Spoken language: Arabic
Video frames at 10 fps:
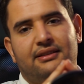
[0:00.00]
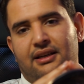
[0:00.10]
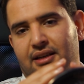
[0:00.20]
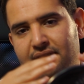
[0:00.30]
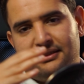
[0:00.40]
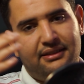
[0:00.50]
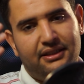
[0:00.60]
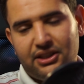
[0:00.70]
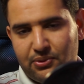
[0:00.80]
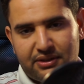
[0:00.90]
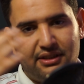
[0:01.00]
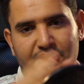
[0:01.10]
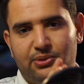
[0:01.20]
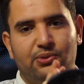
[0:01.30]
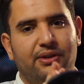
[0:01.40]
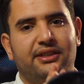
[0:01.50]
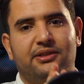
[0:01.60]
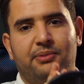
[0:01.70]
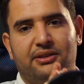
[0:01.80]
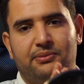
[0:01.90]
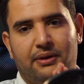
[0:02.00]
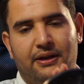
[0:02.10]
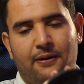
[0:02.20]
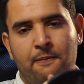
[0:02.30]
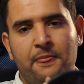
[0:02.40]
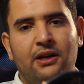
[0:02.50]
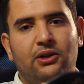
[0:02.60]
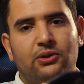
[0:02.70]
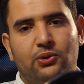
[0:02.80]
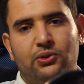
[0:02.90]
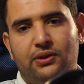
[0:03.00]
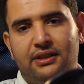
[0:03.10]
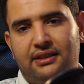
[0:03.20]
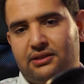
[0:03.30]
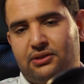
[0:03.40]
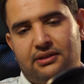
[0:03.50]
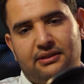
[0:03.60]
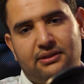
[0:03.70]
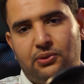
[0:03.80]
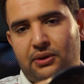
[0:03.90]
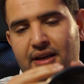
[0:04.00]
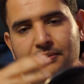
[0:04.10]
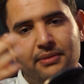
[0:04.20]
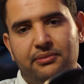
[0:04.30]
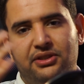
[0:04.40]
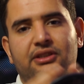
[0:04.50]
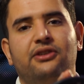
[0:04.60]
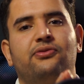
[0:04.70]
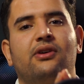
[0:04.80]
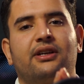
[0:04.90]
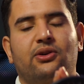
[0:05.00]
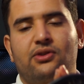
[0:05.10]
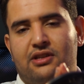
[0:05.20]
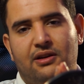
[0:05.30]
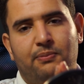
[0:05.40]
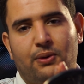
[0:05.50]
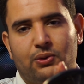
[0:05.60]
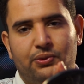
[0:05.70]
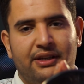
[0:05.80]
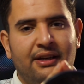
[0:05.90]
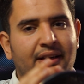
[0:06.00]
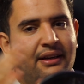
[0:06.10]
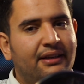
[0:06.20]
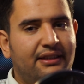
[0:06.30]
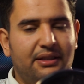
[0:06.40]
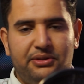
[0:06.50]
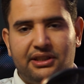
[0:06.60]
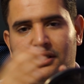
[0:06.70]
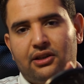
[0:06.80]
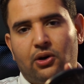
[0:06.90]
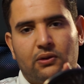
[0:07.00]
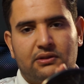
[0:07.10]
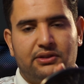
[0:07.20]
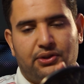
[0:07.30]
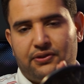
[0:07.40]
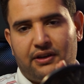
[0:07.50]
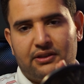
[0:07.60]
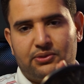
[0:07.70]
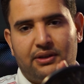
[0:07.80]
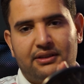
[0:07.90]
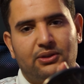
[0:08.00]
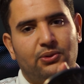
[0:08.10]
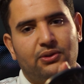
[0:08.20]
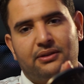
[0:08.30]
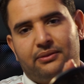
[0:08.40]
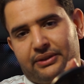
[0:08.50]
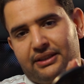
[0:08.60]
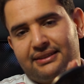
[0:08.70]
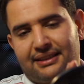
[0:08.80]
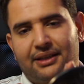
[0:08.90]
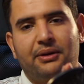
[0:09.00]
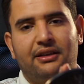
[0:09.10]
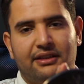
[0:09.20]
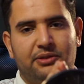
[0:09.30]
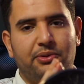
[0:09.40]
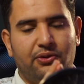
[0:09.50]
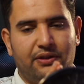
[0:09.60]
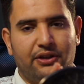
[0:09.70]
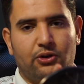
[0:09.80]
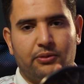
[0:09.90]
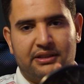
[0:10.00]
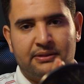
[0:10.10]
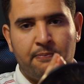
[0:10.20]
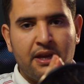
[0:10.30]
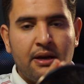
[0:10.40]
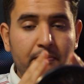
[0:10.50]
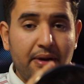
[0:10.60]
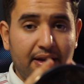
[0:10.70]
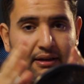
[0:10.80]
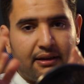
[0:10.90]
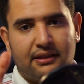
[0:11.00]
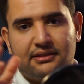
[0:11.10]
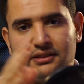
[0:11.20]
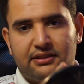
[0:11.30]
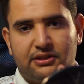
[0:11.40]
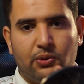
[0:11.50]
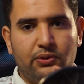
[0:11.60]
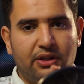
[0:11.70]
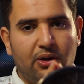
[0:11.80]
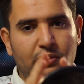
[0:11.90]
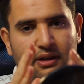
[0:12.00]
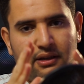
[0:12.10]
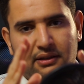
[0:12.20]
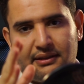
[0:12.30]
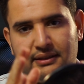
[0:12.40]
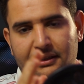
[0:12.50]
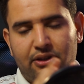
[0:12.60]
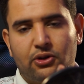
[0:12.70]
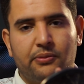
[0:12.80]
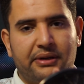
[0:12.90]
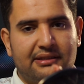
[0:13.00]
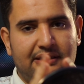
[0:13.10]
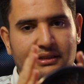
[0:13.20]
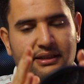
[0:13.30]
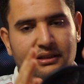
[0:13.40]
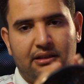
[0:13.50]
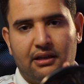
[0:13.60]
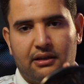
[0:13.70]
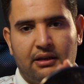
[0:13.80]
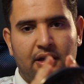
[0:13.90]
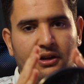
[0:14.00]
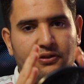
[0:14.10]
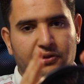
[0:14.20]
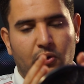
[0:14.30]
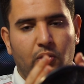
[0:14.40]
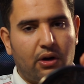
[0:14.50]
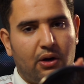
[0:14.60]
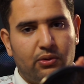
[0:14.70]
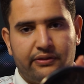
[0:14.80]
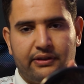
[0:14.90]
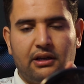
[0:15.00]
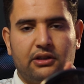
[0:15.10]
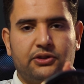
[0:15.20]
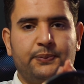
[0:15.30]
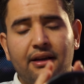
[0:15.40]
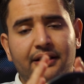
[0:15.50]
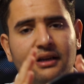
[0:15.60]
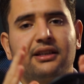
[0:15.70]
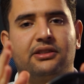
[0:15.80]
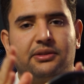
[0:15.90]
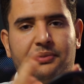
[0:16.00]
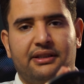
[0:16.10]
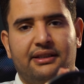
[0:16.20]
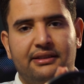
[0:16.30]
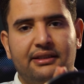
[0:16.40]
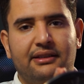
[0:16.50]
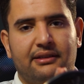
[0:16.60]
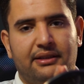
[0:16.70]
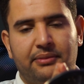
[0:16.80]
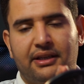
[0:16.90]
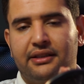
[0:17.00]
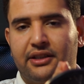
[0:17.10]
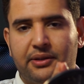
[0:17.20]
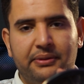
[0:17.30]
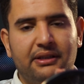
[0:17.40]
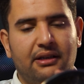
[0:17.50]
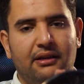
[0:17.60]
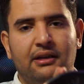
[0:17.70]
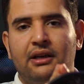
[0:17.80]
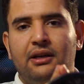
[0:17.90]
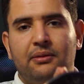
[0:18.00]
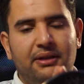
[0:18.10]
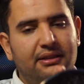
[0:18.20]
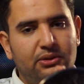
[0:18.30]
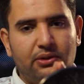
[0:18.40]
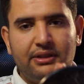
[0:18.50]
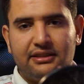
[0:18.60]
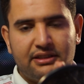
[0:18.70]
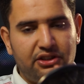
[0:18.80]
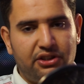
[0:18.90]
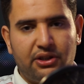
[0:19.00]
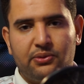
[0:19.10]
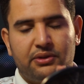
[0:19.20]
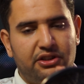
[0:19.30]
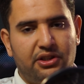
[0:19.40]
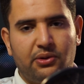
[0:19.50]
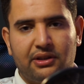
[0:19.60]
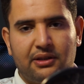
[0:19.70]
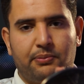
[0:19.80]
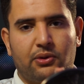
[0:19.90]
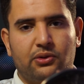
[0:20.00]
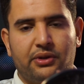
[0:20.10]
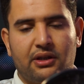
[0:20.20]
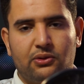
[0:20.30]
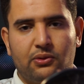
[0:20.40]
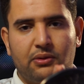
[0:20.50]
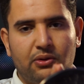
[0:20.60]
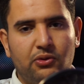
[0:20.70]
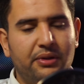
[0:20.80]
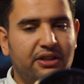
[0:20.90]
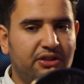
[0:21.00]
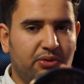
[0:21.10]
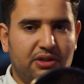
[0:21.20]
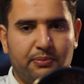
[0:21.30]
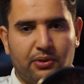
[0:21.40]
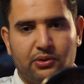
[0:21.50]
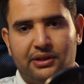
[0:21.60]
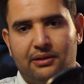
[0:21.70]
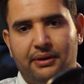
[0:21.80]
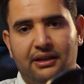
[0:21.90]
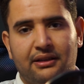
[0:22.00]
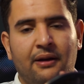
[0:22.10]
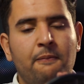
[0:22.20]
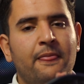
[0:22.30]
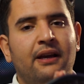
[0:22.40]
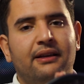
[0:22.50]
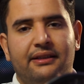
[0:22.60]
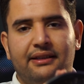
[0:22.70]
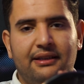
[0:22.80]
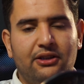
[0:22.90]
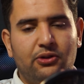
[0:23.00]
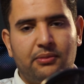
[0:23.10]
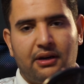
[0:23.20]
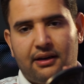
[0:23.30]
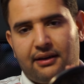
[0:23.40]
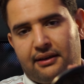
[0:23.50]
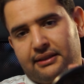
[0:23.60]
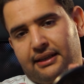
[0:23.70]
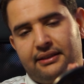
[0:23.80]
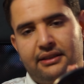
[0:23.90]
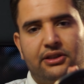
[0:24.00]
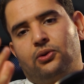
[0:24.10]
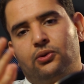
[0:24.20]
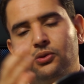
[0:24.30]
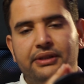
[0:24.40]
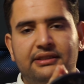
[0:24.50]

آه، سنين وسنين وهو كيتباع تمايا دونك دوك الناس آه، وكاع ميمش دي فوا كيخرج داك البرودوي كيمشي لي غروند سيرفاس وهذا دونك كي صعيب انك تبيعو في الاي كوميرس مي راستيك سي او دي اولا الاي كوميرس اللي كيدار في القرى ولي فيلاج هنا كتبيع عندك امكانيه كبيره بالعكس دوك الناس كيشريو كيشريو هاد لي برودوي هادو وهما كيشريوش لي برودوي ديال البراند يعني اللي هما غاليين كيكونوا